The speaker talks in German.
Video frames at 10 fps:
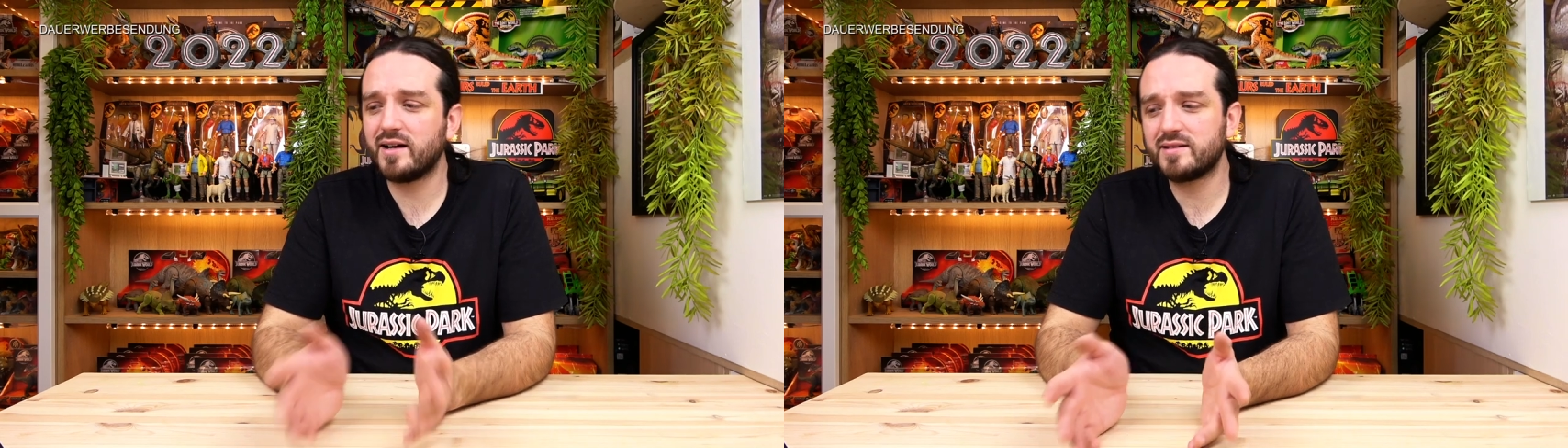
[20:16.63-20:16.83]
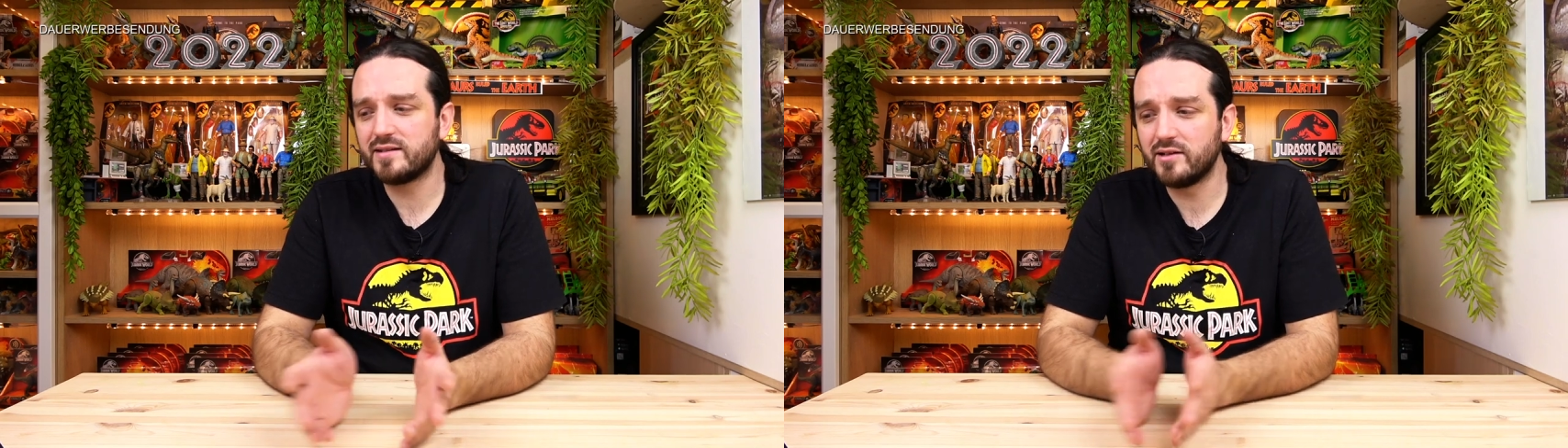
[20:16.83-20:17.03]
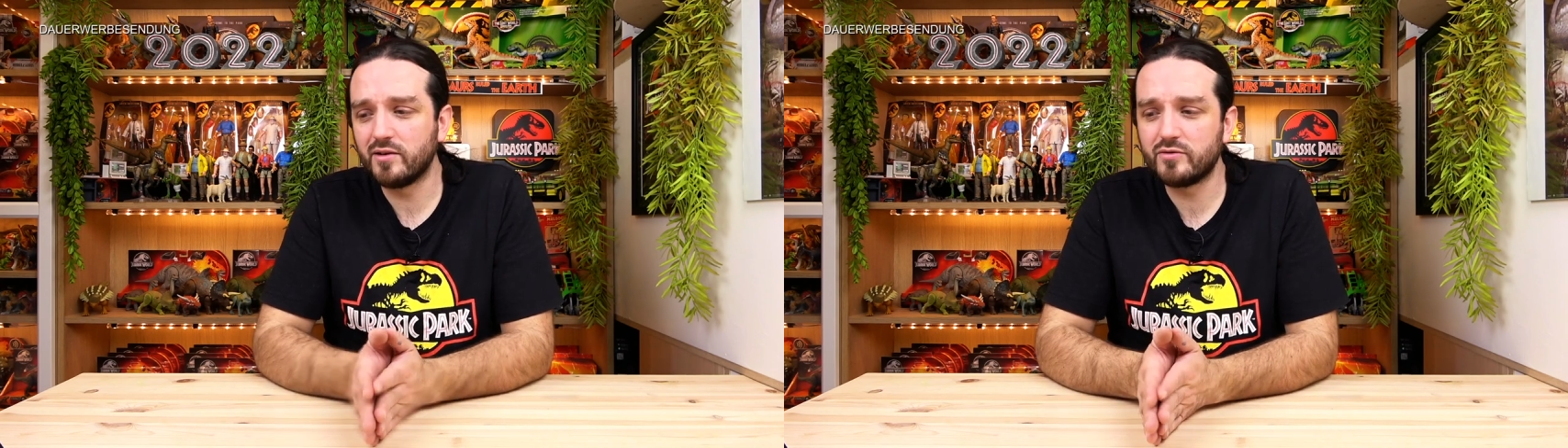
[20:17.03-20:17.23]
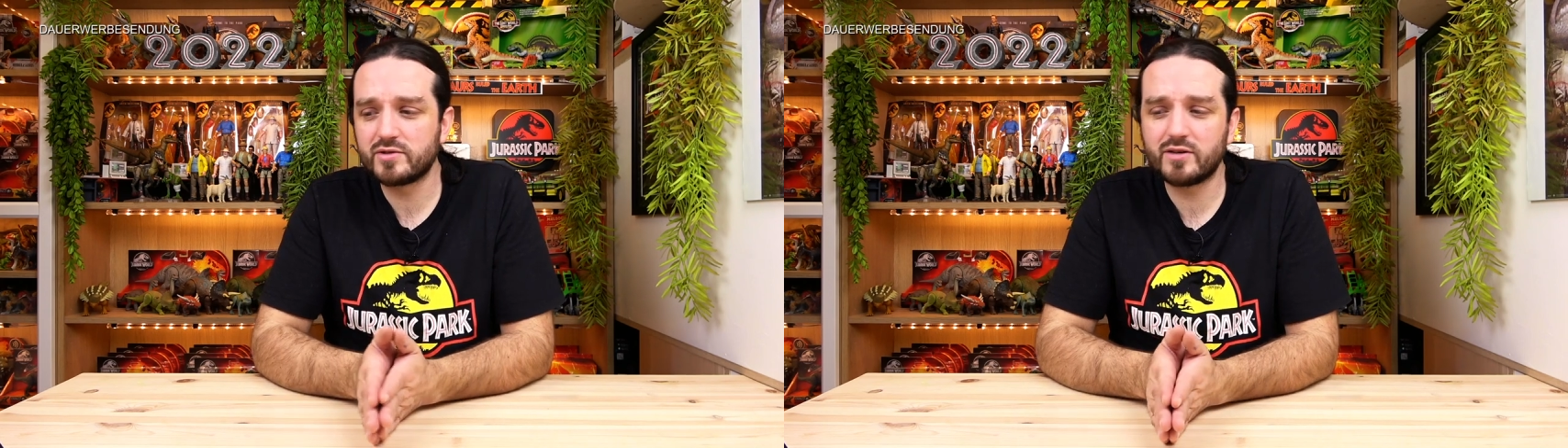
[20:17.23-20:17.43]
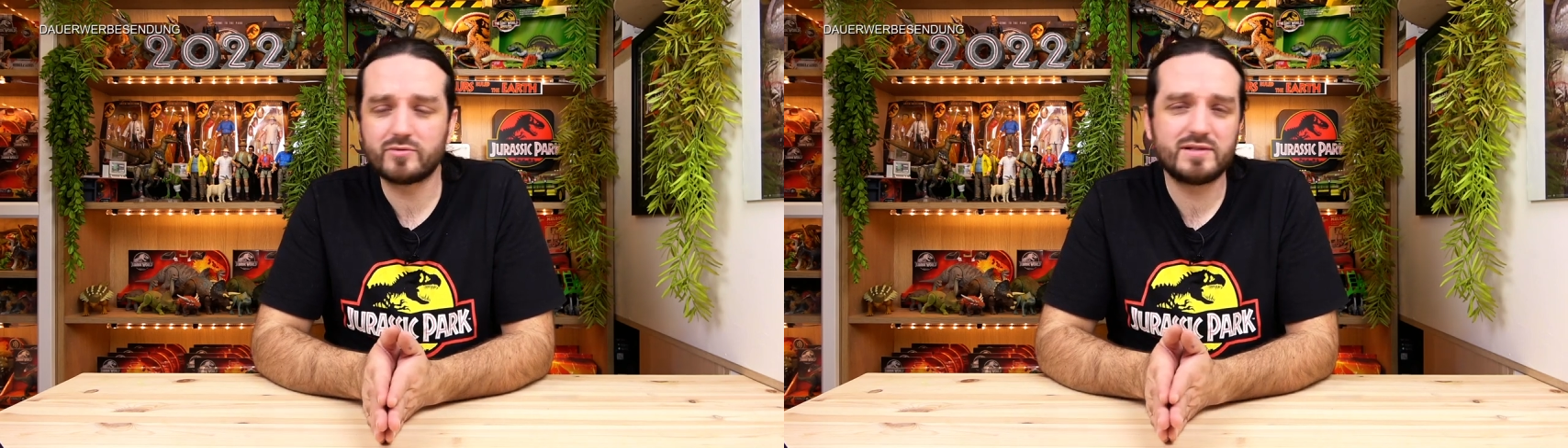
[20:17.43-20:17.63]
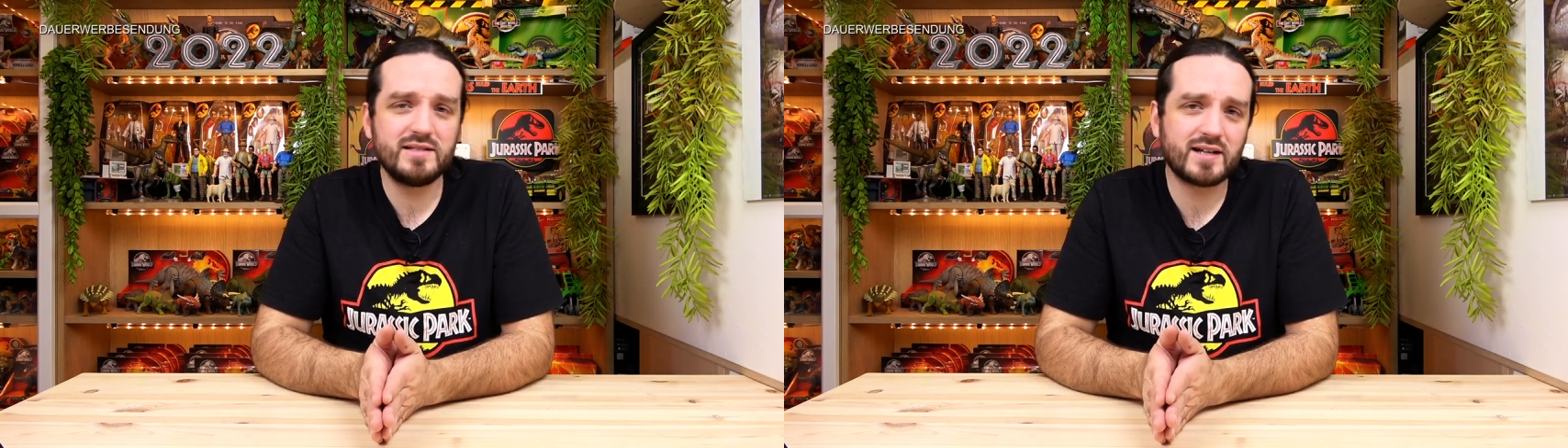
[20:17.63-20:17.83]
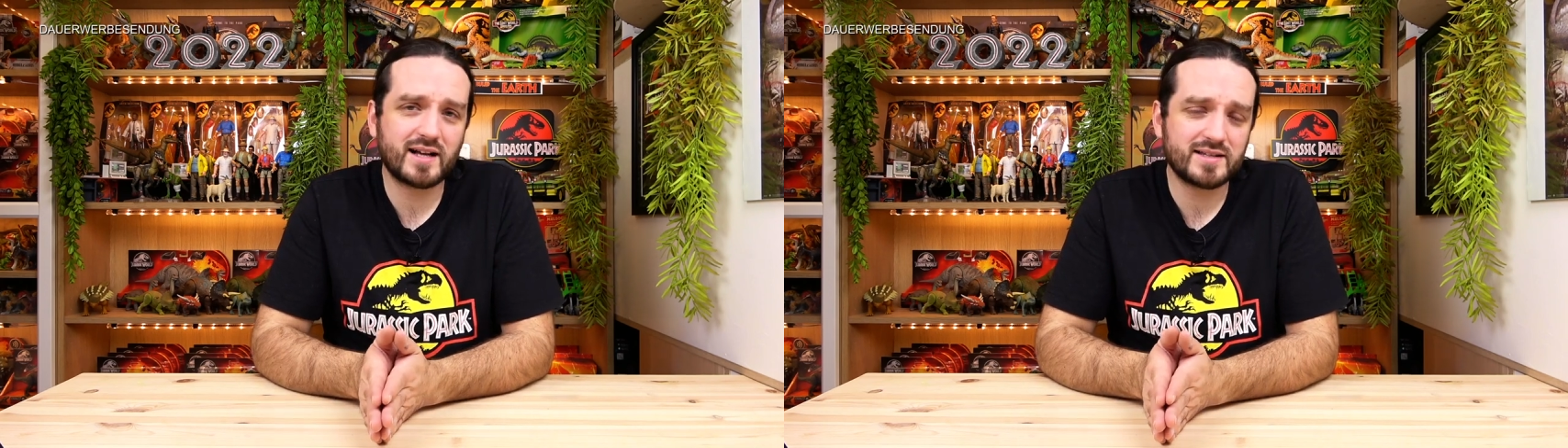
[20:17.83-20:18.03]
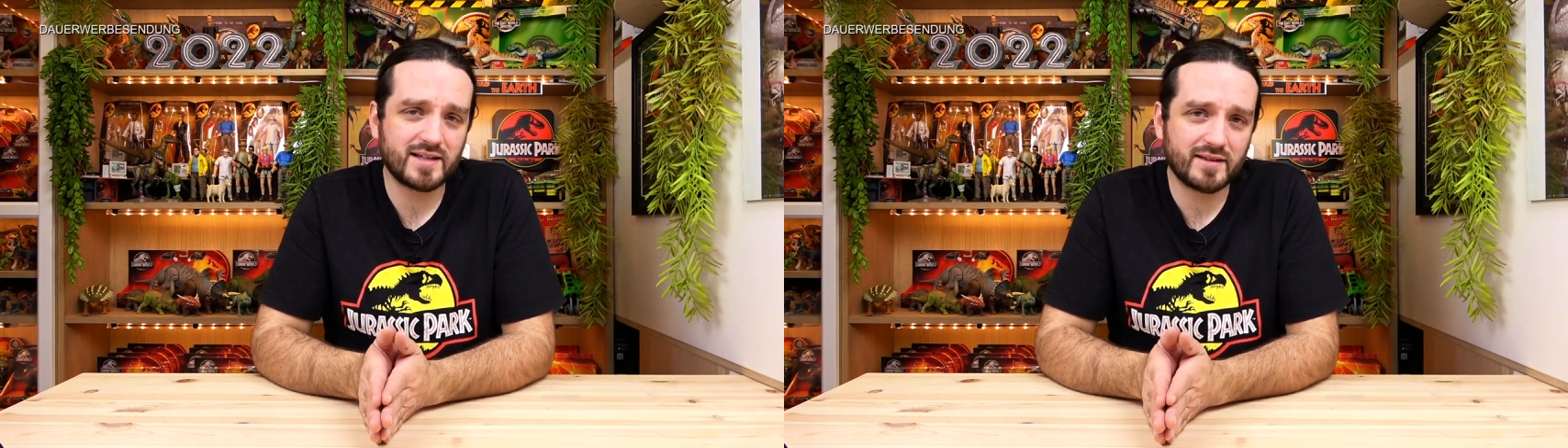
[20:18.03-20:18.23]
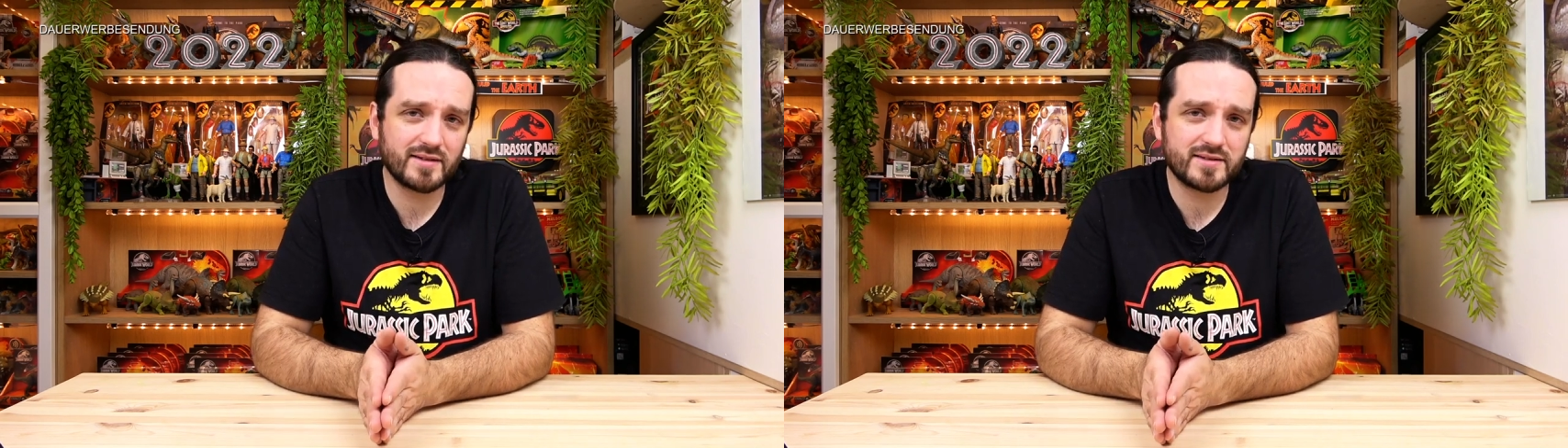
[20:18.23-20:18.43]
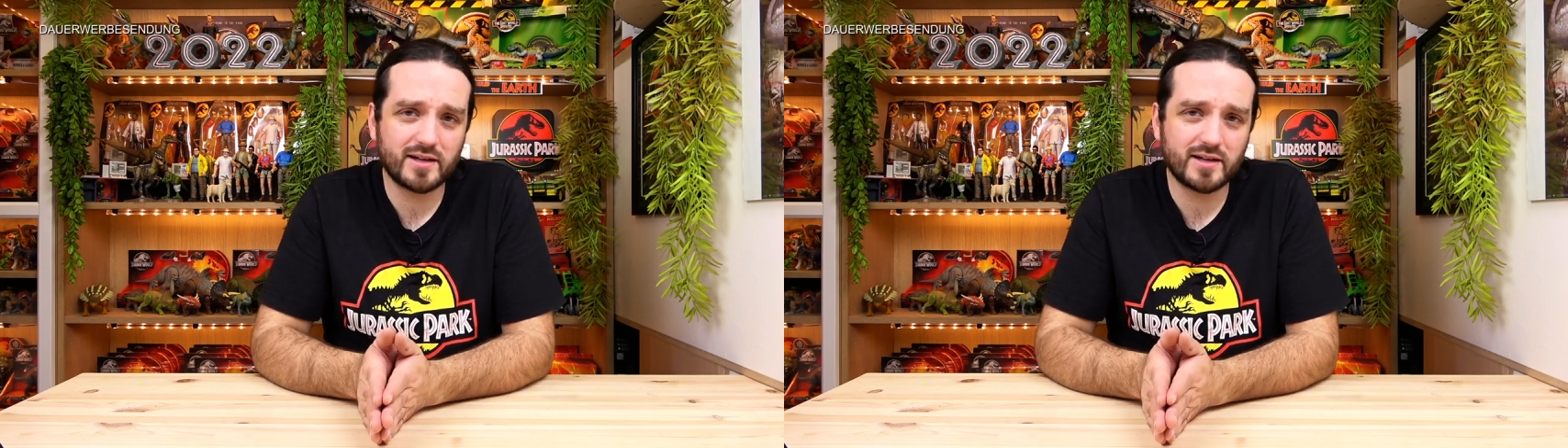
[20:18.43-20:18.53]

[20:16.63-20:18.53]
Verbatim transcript: ach, der Dilophosaurus sieht ja ganz anders